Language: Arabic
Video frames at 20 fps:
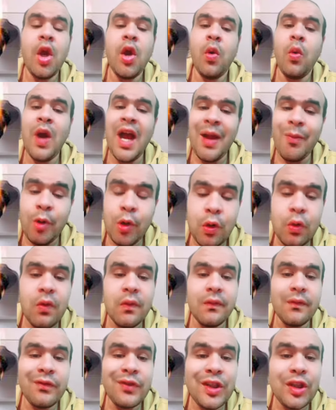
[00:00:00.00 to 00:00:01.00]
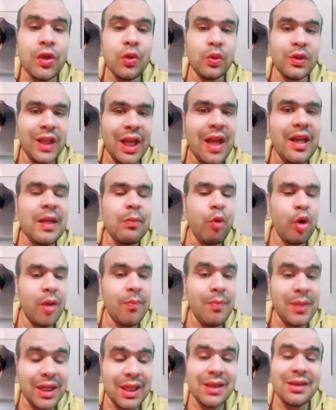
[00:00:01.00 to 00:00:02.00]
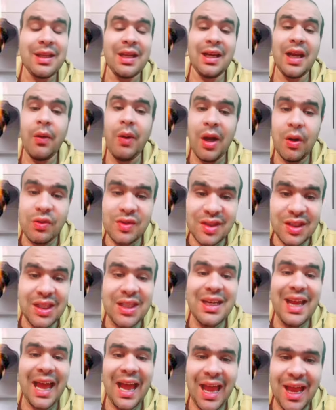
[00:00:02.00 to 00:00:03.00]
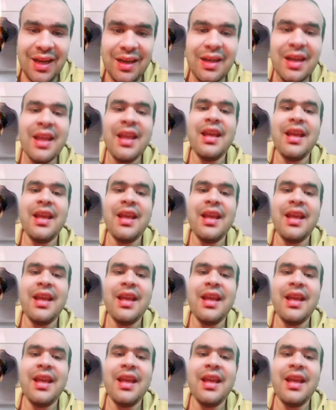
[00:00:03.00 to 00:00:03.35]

وهعمل لكم فيديو تاني مهم جدا لو عاوزين عن